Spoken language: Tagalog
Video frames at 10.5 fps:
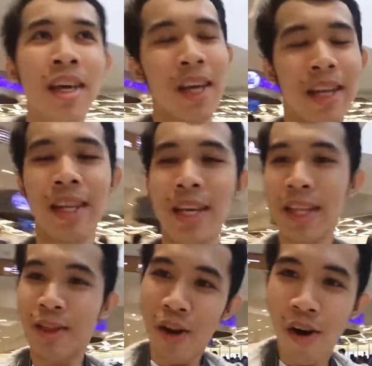And
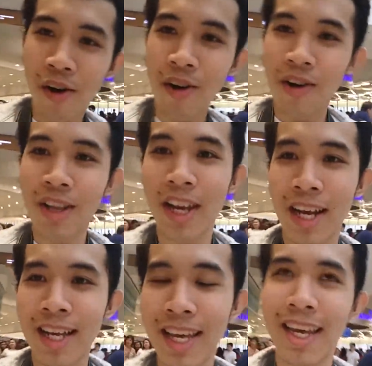ito ko na
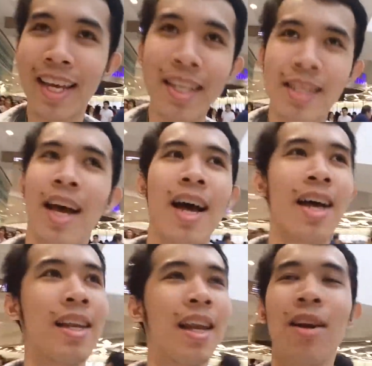
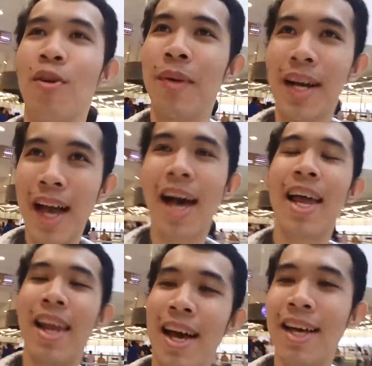nag-iisa, na
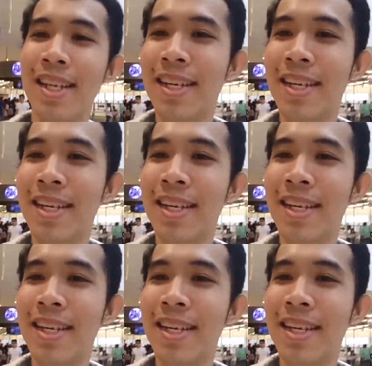gumagala,